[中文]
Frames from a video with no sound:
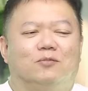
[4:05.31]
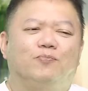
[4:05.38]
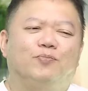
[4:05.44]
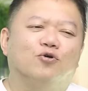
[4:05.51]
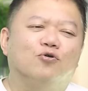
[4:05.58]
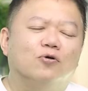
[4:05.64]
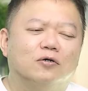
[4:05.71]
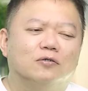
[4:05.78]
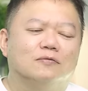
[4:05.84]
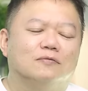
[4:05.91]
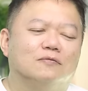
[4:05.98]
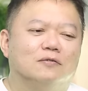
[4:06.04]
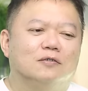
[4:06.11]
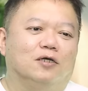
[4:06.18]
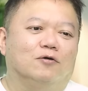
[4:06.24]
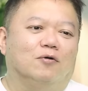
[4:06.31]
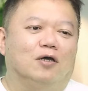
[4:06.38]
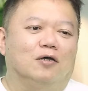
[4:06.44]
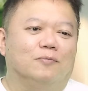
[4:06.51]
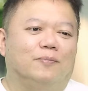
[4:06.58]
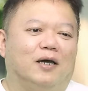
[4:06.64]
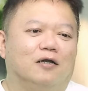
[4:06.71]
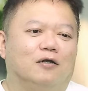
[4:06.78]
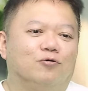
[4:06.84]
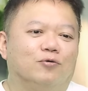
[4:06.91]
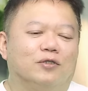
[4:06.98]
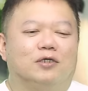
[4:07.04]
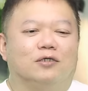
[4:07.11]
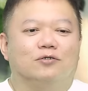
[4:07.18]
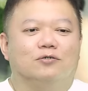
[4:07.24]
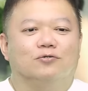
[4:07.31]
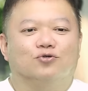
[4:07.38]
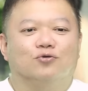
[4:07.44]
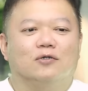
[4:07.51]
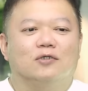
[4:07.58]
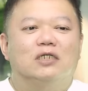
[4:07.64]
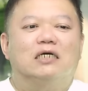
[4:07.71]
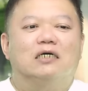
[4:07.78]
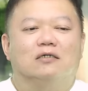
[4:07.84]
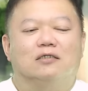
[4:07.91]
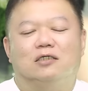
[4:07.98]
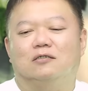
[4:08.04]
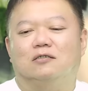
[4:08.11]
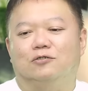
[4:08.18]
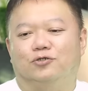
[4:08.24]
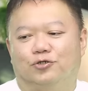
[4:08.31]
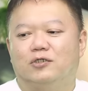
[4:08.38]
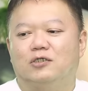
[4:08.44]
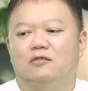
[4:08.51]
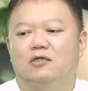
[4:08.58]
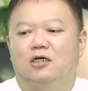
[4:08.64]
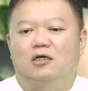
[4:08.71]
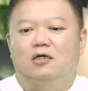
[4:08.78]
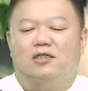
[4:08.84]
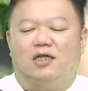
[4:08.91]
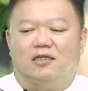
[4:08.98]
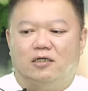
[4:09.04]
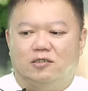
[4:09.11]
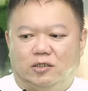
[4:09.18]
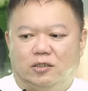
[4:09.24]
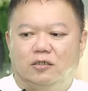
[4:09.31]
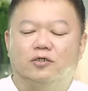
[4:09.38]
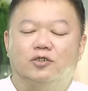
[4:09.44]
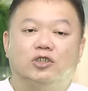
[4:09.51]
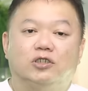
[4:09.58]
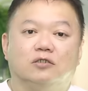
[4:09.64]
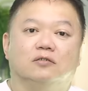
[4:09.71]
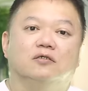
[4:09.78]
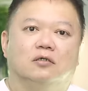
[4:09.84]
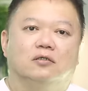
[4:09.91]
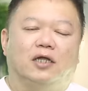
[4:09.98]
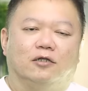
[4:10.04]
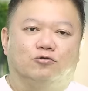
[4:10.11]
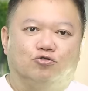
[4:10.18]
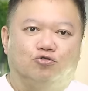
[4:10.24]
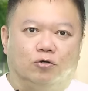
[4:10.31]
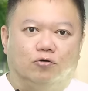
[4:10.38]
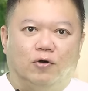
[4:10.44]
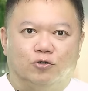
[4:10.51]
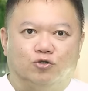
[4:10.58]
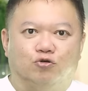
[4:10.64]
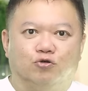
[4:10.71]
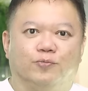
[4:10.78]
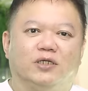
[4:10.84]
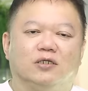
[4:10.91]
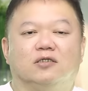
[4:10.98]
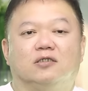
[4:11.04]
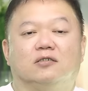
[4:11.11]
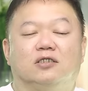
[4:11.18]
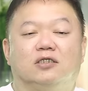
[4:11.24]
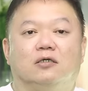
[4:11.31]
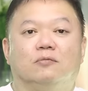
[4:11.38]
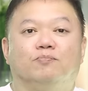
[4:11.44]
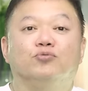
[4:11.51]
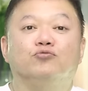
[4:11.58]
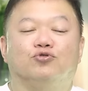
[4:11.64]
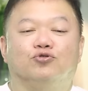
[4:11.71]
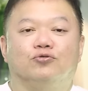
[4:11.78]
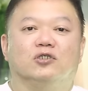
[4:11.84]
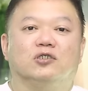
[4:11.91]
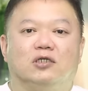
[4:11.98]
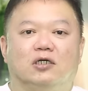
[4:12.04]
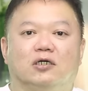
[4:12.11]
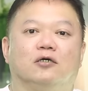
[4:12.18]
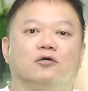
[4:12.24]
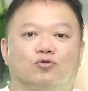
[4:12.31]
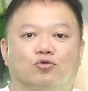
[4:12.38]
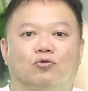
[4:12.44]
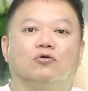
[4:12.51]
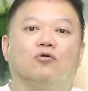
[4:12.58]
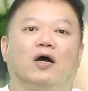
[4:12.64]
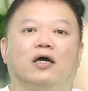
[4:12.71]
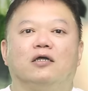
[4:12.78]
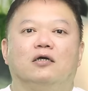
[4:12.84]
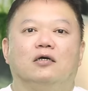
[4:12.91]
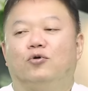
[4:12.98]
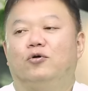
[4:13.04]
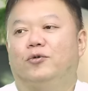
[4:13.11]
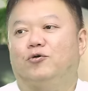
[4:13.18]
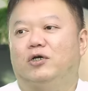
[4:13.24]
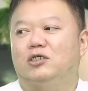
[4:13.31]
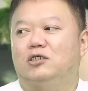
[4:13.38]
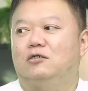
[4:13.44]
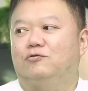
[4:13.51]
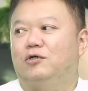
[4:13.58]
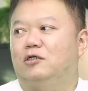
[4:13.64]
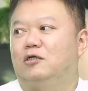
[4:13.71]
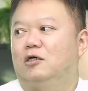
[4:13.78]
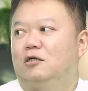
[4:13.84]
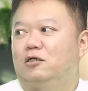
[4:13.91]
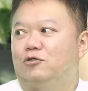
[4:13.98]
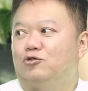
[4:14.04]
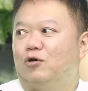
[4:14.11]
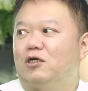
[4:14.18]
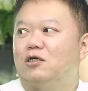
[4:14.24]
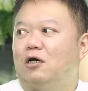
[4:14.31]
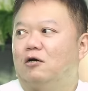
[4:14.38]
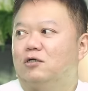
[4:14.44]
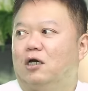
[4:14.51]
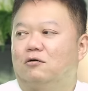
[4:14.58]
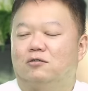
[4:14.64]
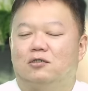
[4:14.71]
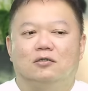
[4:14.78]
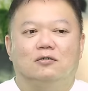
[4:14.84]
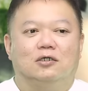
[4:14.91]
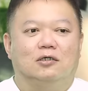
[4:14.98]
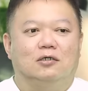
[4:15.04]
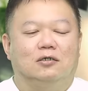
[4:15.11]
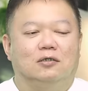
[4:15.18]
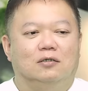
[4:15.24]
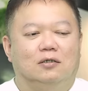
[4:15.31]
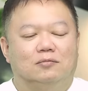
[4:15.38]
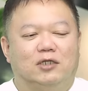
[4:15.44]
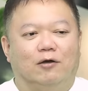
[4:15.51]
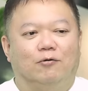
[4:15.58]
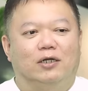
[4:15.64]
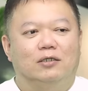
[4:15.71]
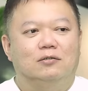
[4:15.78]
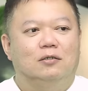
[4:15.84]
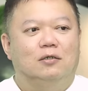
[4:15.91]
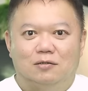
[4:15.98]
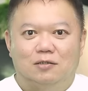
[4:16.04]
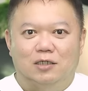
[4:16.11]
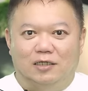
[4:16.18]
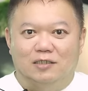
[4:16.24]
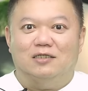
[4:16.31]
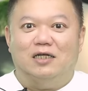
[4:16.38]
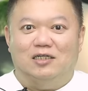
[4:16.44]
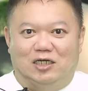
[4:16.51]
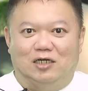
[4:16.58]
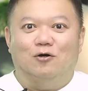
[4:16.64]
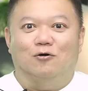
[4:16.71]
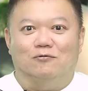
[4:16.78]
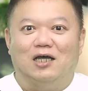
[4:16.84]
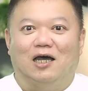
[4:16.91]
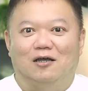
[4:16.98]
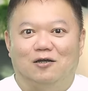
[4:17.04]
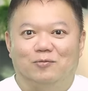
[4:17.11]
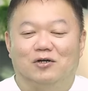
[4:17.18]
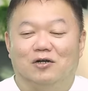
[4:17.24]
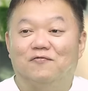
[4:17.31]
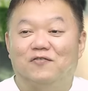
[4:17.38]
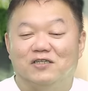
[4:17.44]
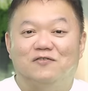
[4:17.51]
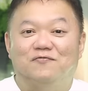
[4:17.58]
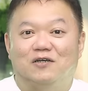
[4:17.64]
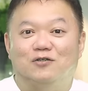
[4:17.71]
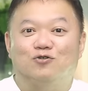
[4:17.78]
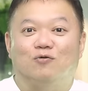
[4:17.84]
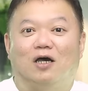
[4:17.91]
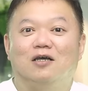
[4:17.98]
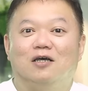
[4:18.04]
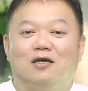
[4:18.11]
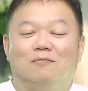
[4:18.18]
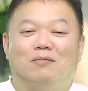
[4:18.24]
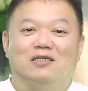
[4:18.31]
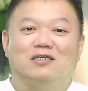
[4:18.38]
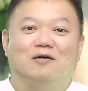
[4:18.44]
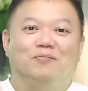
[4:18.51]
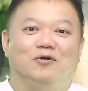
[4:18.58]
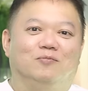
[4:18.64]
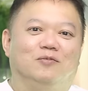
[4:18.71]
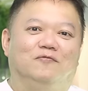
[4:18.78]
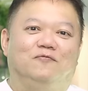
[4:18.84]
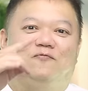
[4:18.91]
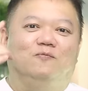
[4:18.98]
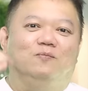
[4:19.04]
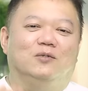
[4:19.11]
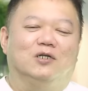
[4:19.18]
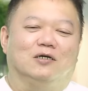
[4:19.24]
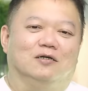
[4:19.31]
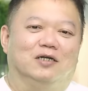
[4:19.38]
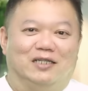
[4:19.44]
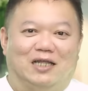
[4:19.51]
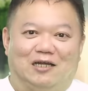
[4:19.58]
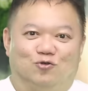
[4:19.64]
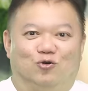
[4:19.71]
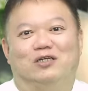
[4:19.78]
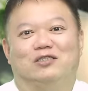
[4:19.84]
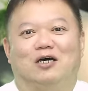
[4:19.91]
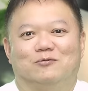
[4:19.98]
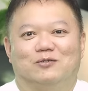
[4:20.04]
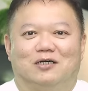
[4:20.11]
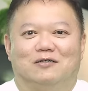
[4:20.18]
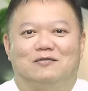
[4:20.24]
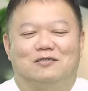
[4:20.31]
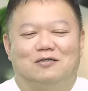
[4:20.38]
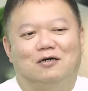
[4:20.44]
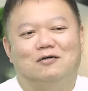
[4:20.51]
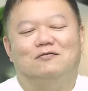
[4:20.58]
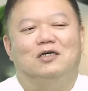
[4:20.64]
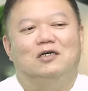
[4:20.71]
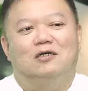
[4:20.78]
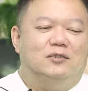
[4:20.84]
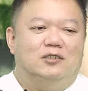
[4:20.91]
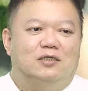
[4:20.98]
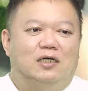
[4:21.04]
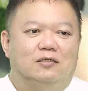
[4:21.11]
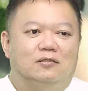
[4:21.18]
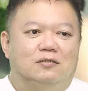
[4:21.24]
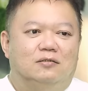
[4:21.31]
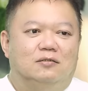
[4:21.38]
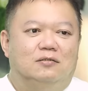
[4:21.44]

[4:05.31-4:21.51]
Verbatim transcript: 不过另外一派的论点就是说，那个其实就是他在测试。它最快出兵的时间、布局的时间可以有多快？不过没关系，因为你出来绕一绕呢，那个台湾也一直在监控它，有没有那个飞机飞出来，马上被我们的那个雷达抓到，这样子哈，在。